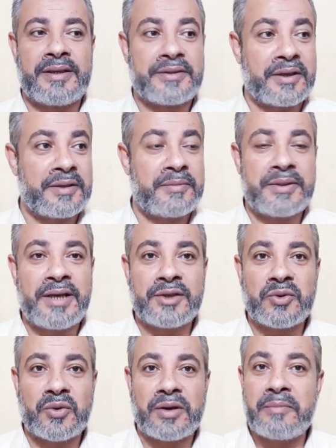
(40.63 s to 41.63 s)
طيب يا
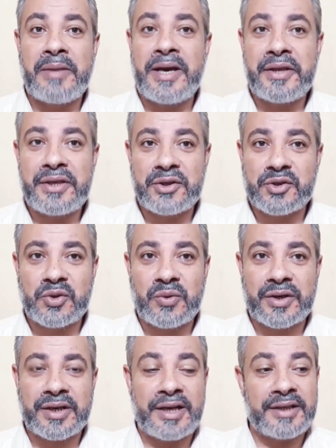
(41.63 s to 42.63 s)
ترى ما هذه
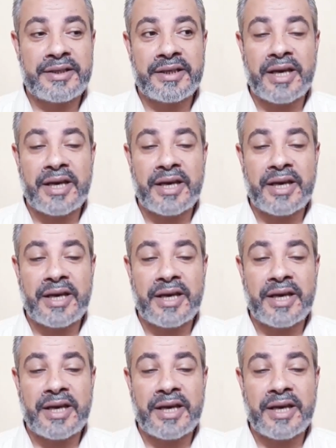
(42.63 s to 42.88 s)
الصور التي